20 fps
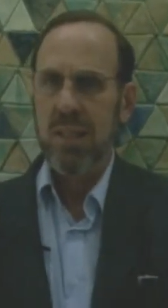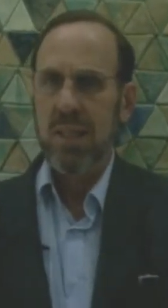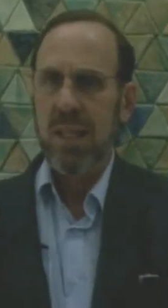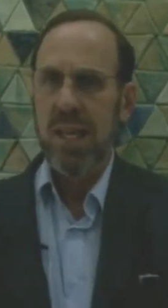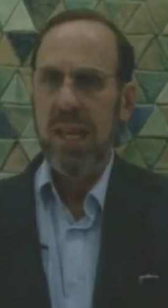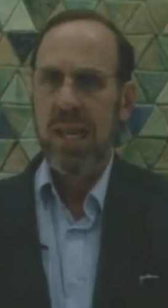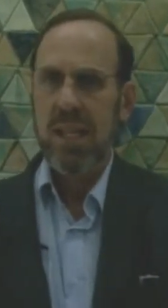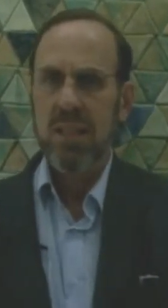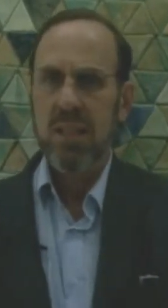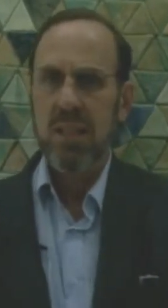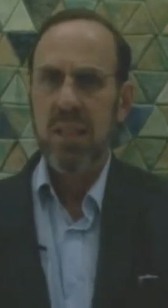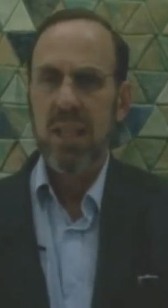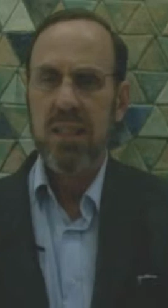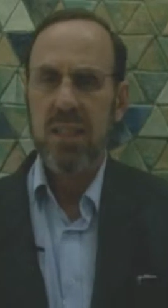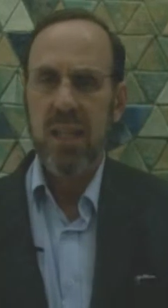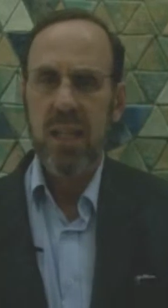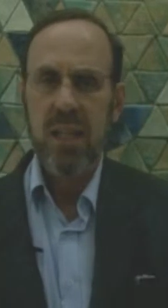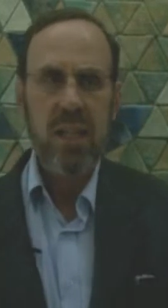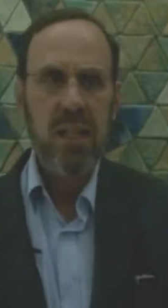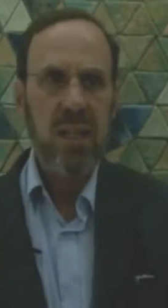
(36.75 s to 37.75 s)

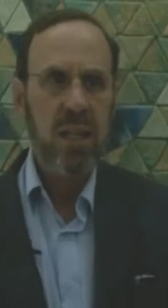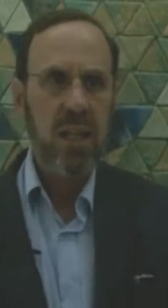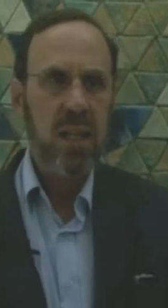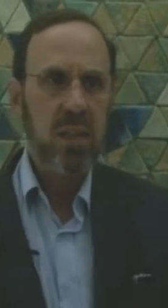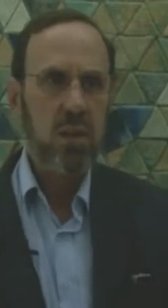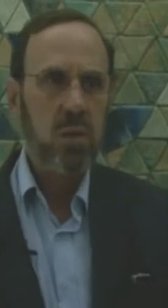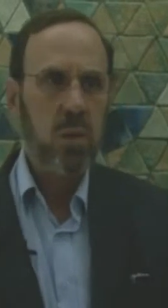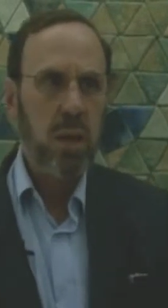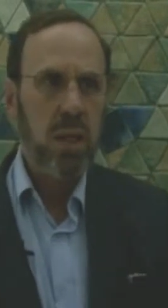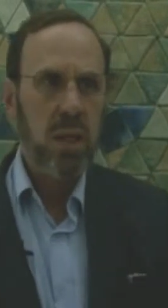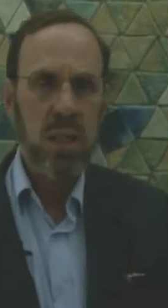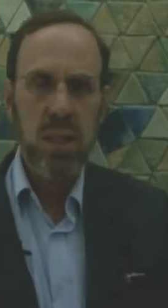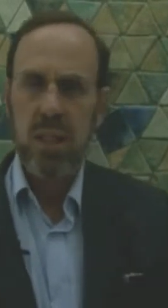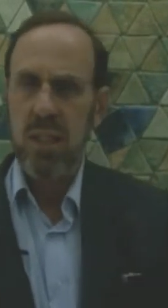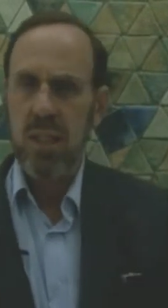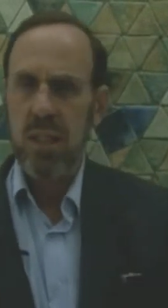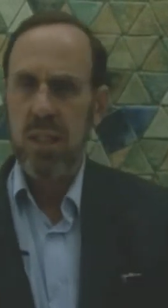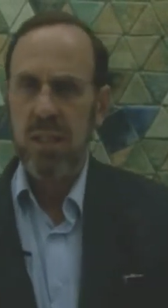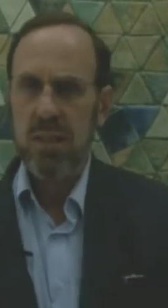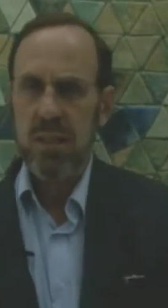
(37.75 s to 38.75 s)
estrategia actual
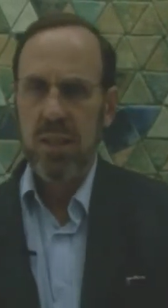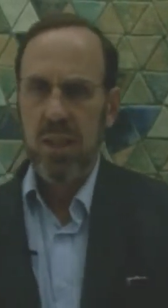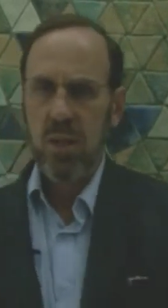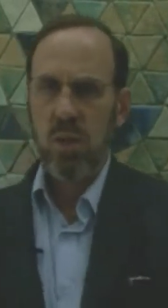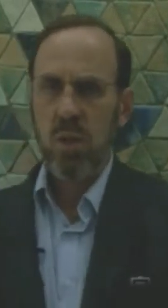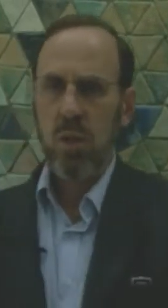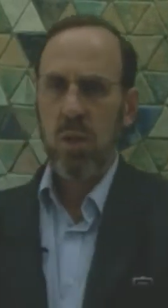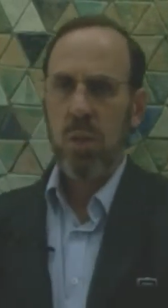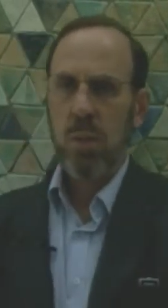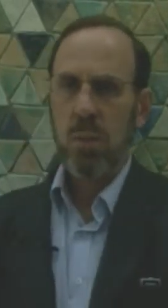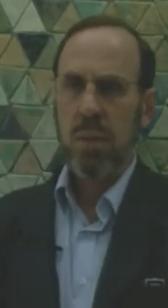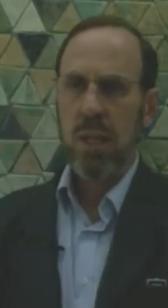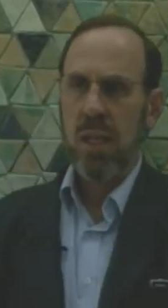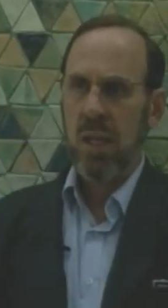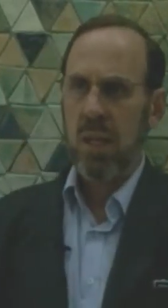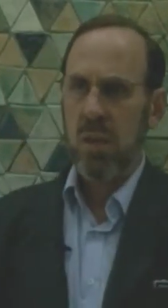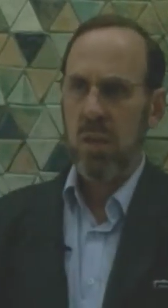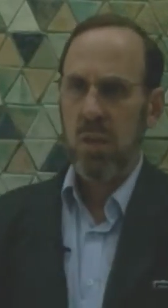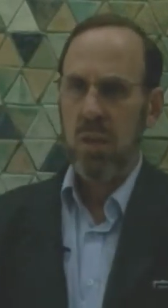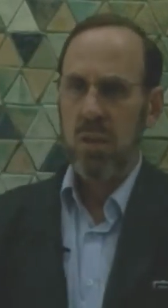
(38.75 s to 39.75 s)
del Estado
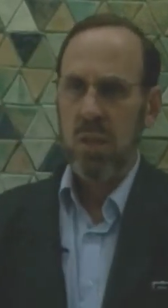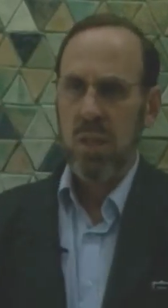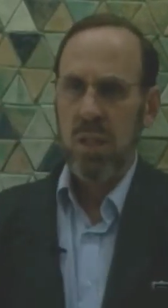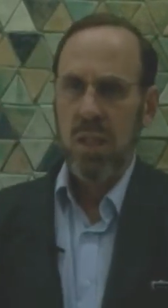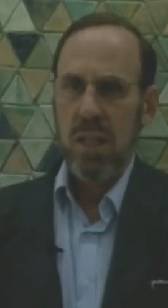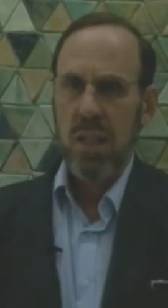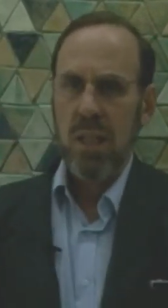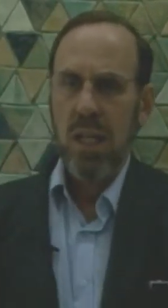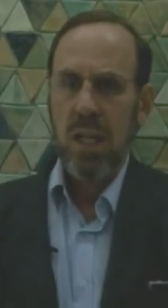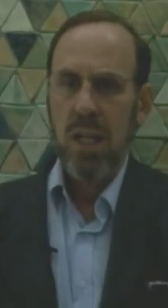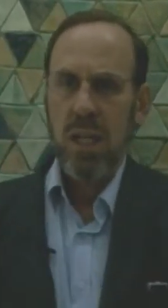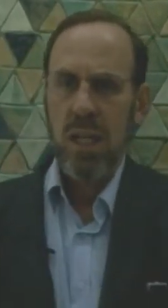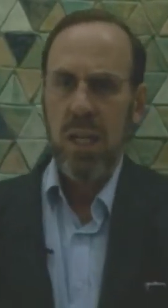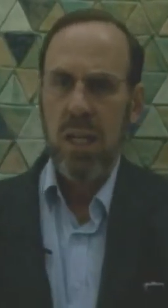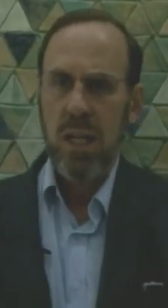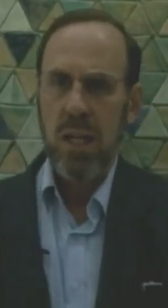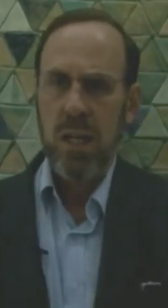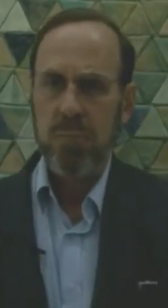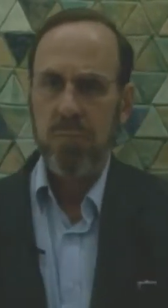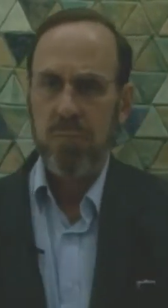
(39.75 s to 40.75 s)
colombiano,
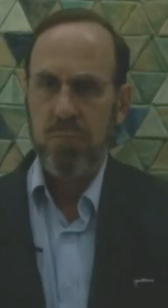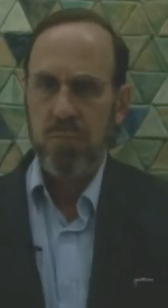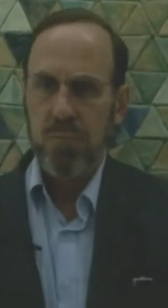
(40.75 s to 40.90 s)
um,